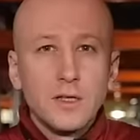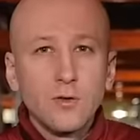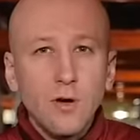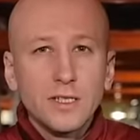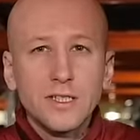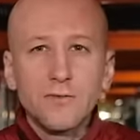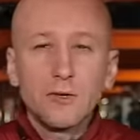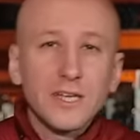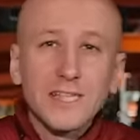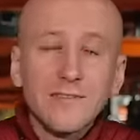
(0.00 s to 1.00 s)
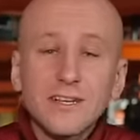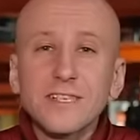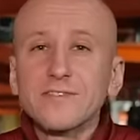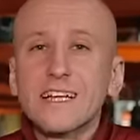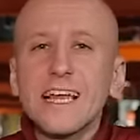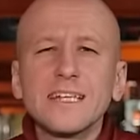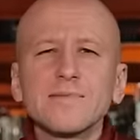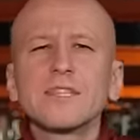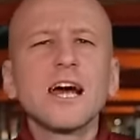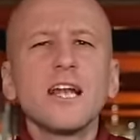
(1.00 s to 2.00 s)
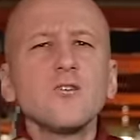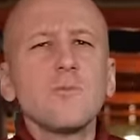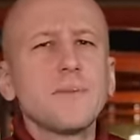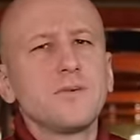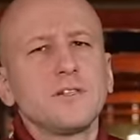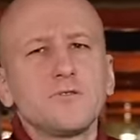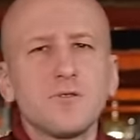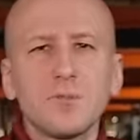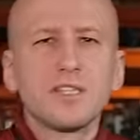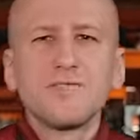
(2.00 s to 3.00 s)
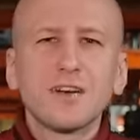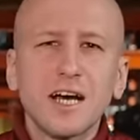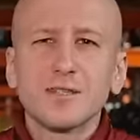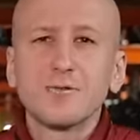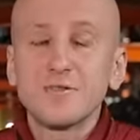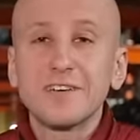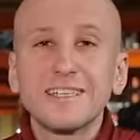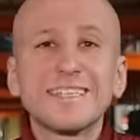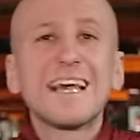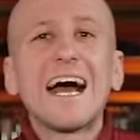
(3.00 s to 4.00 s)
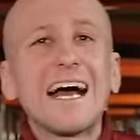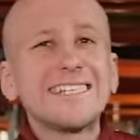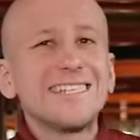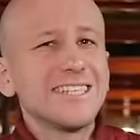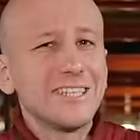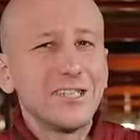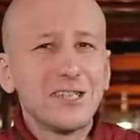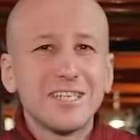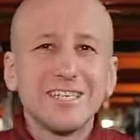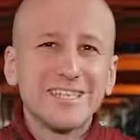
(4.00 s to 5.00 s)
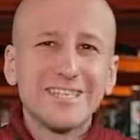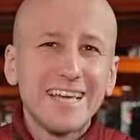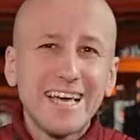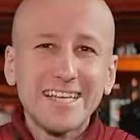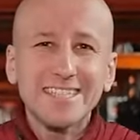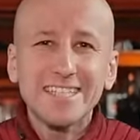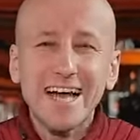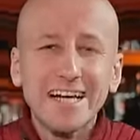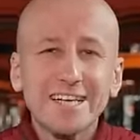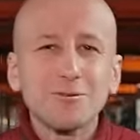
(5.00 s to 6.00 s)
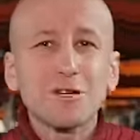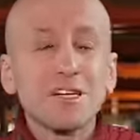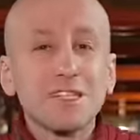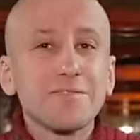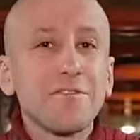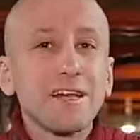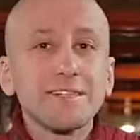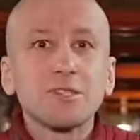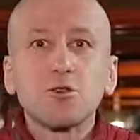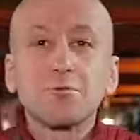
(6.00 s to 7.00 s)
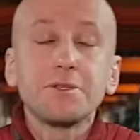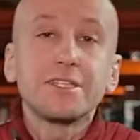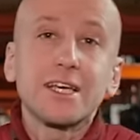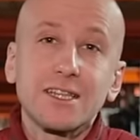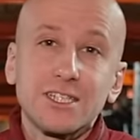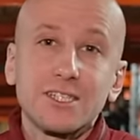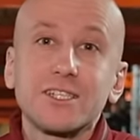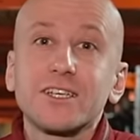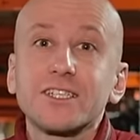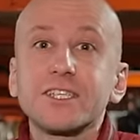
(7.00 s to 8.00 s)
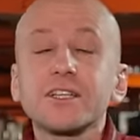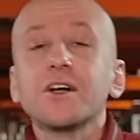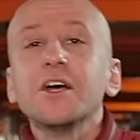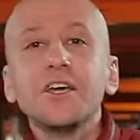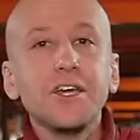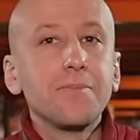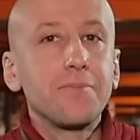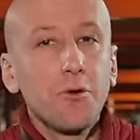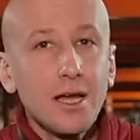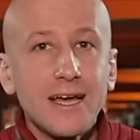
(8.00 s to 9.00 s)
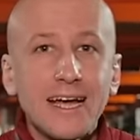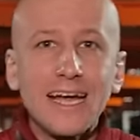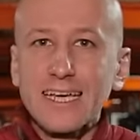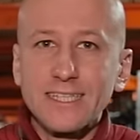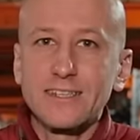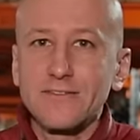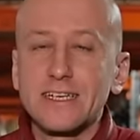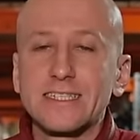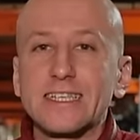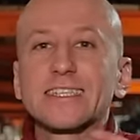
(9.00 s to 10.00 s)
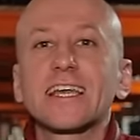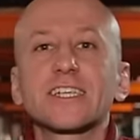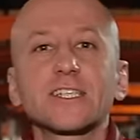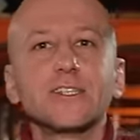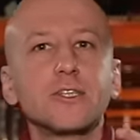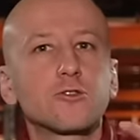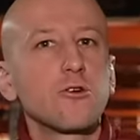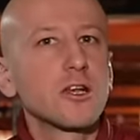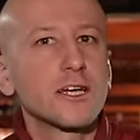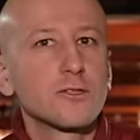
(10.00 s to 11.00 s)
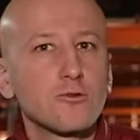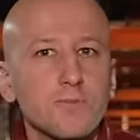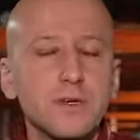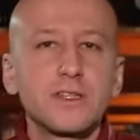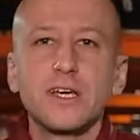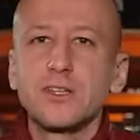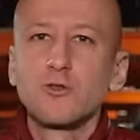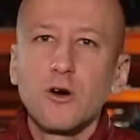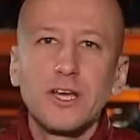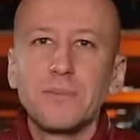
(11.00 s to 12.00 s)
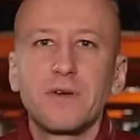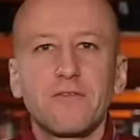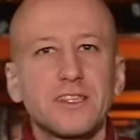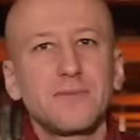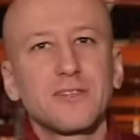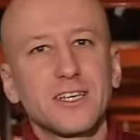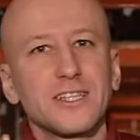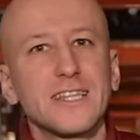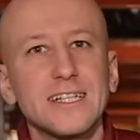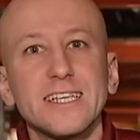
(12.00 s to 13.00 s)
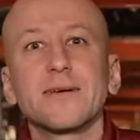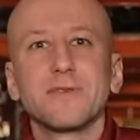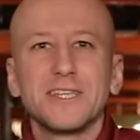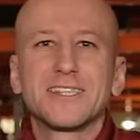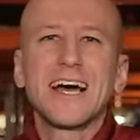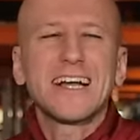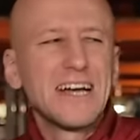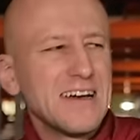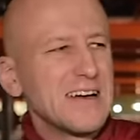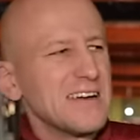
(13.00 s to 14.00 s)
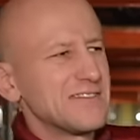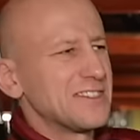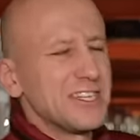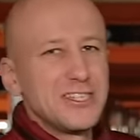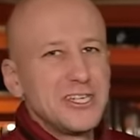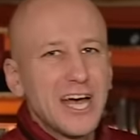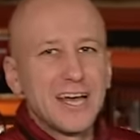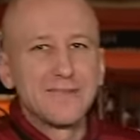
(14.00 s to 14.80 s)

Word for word: Ну а сегодня давайте взглянем на любопытную модификацию двигателя 1.4 TSI, который развивает 150 лошадиных сил и более. Этот двигатель заряжен не только турбиной, но и приводным нагнетателем. Итак, встречаем!